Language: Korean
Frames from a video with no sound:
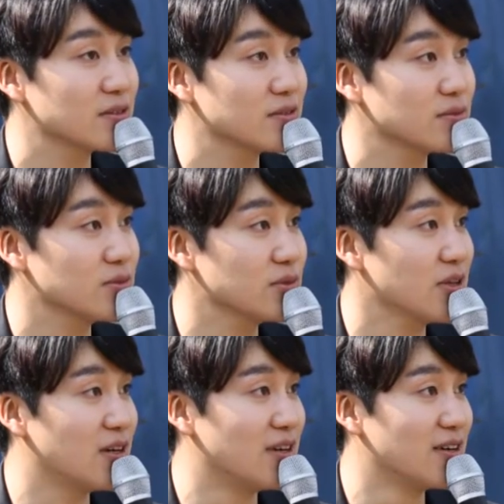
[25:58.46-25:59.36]
진짜
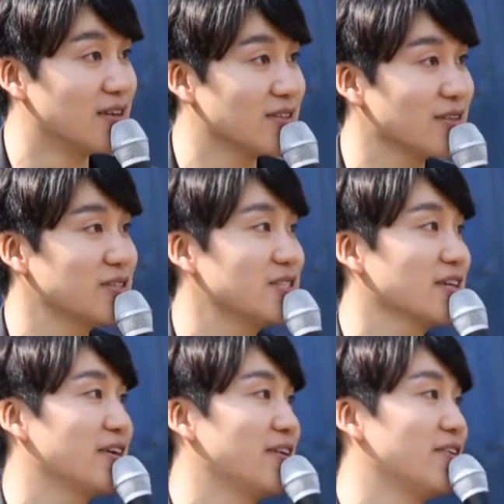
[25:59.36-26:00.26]
이게
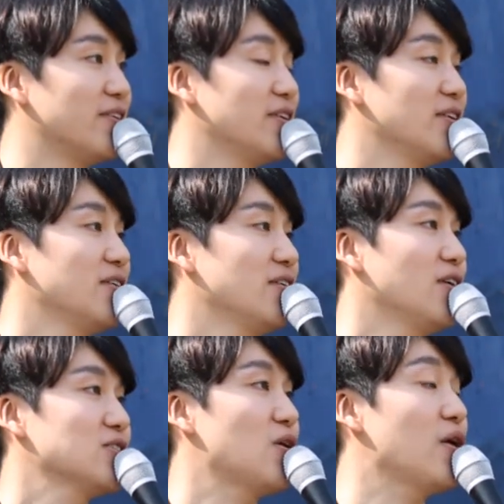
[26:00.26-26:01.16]
시작이에요.
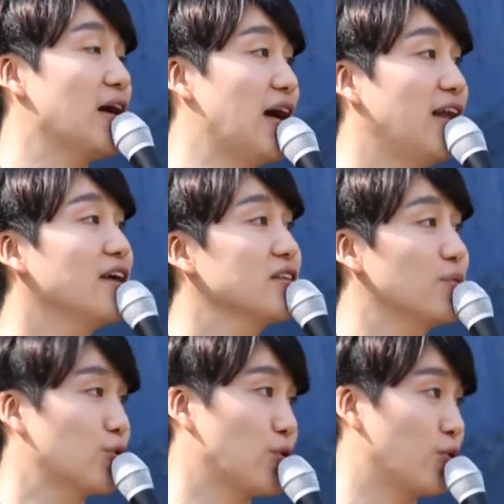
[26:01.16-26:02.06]
저희가 알랭드
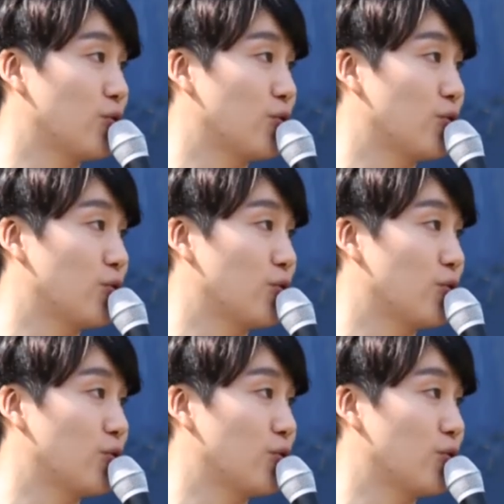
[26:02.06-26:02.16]
보통